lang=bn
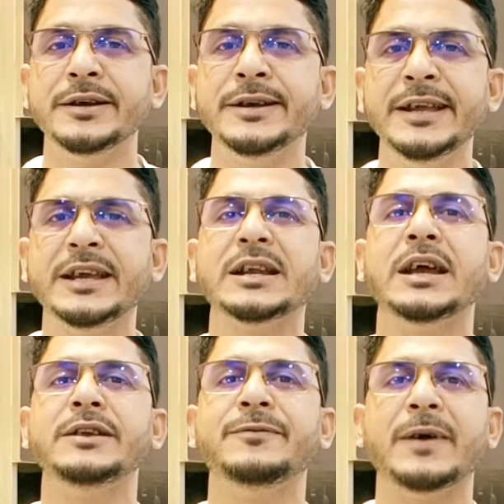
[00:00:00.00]

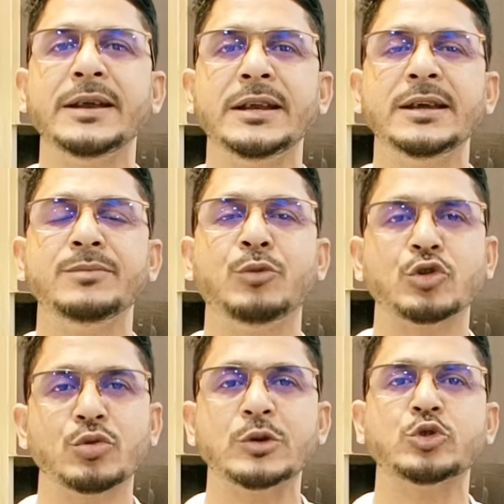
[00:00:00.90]
ডিক্লাইন ফাইলে
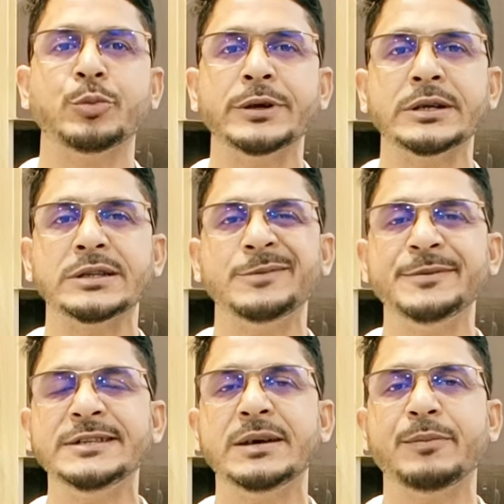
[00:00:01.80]
বর্তমান সময়টাতে
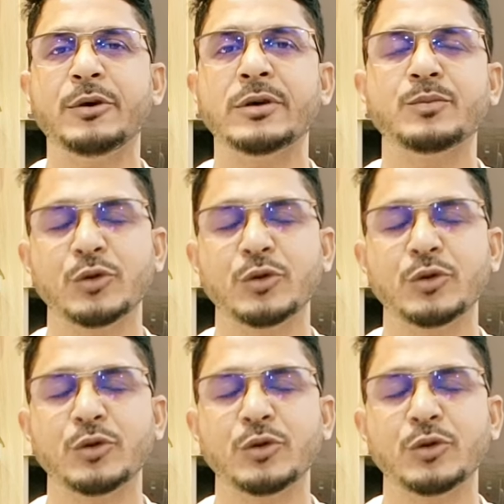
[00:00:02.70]
ভিসা পাওয়ার